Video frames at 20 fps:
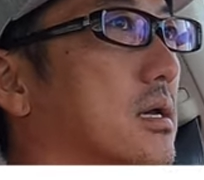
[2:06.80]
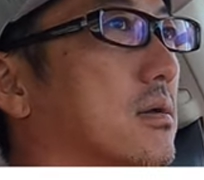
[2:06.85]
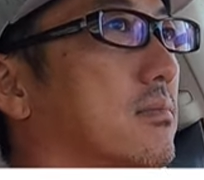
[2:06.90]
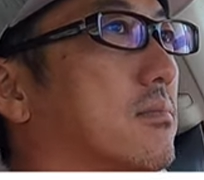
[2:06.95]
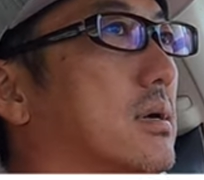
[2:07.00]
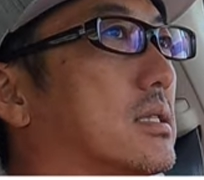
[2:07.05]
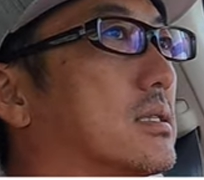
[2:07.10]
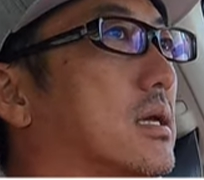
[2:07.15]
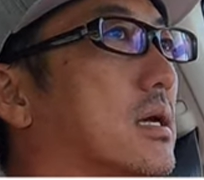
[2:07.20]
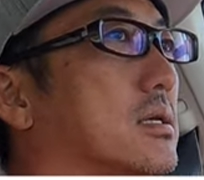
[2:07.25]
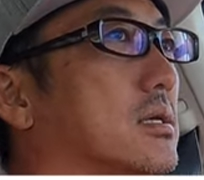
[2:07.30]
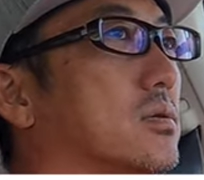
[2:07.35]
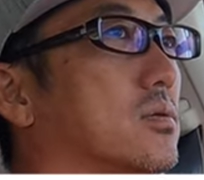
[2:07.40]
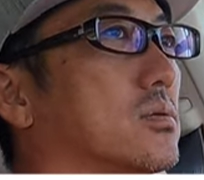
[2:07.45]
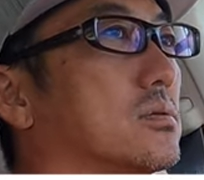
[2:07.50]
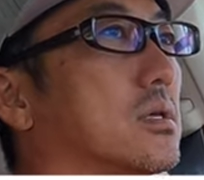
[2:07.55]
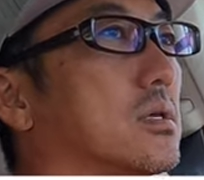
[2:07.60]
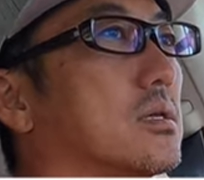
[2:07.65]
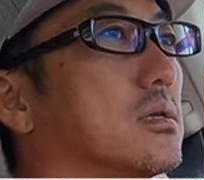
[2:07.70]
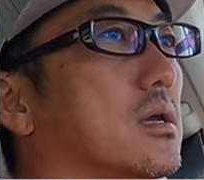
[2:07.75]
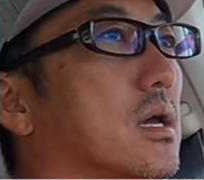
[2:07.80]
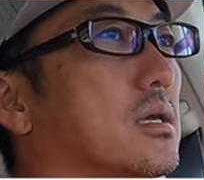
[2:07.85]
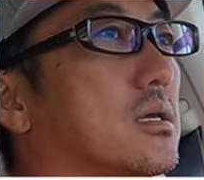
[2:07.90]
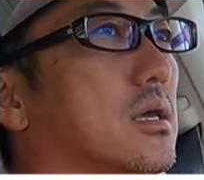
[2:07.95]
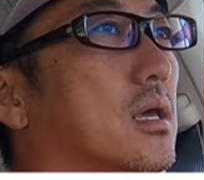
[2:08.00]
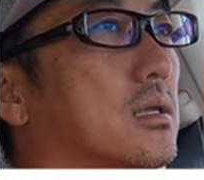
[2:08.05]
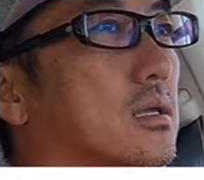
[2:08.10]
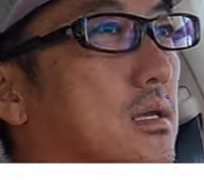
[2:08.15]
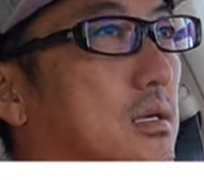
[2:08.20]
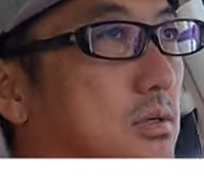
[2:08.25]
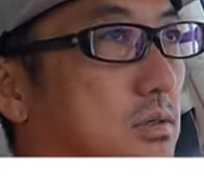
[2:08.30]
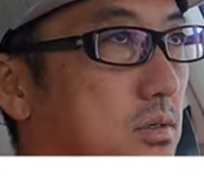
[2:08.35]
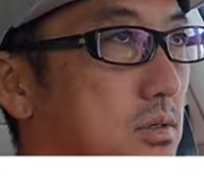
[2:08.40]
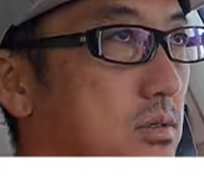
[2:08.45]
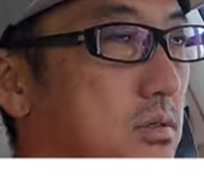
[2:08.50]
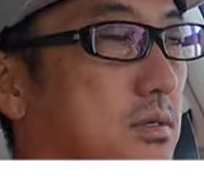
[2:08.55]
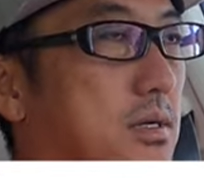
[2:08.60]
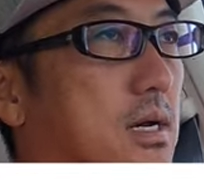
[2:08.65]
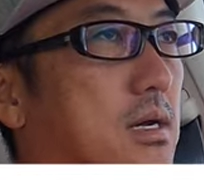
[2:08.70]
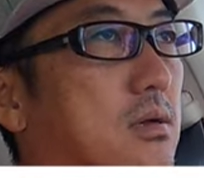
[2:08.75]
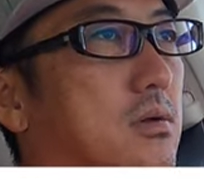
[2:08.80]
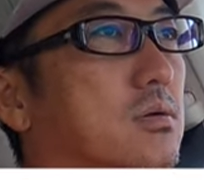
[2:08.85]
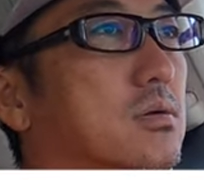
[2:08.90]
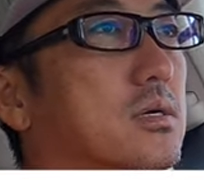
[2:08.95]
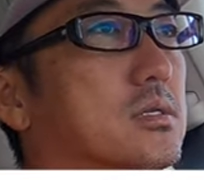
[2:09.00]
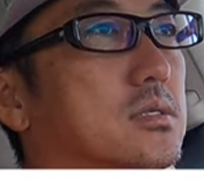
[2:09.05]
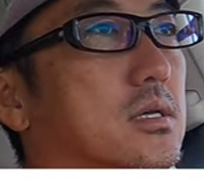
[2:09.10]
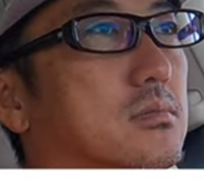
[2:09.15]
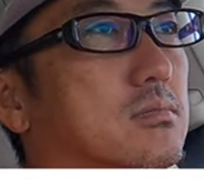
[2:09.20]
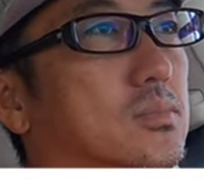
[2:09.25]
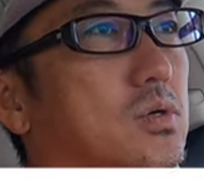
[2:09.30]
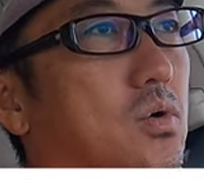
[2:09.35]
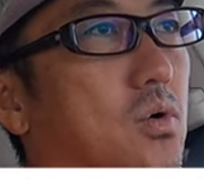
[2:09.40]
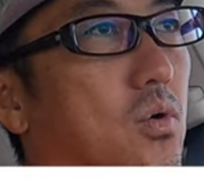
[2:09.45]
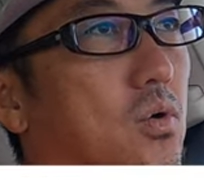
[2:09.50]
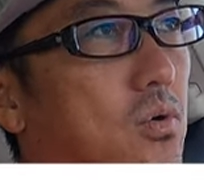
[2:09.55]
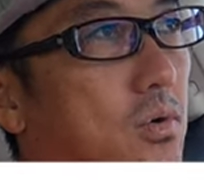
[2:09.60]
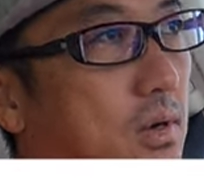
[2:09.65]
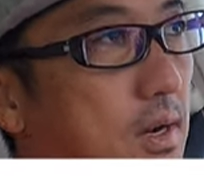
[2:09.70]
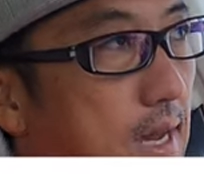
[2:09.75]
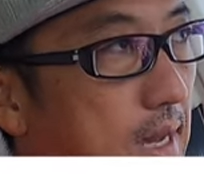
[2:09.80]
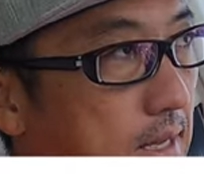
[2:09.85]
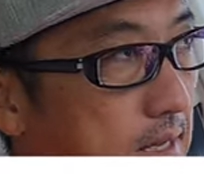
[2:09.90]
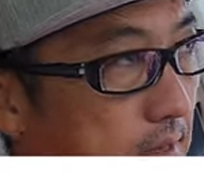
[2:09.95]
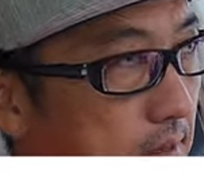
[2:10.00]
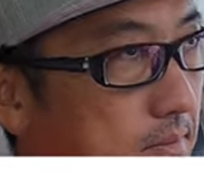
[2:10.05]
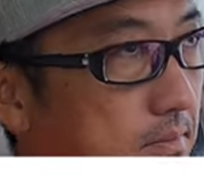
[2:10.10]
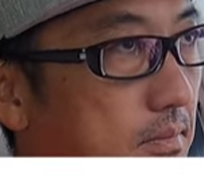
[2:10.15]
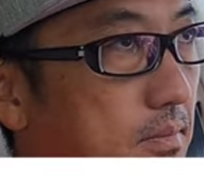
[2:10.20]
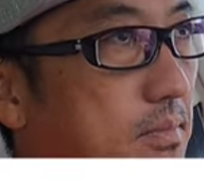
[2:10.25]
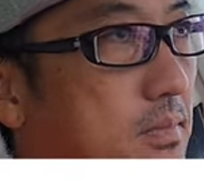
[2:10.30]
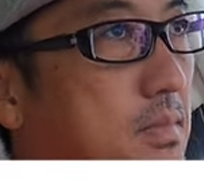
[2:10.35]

また基本的には家にいる、学校は全部オンライン、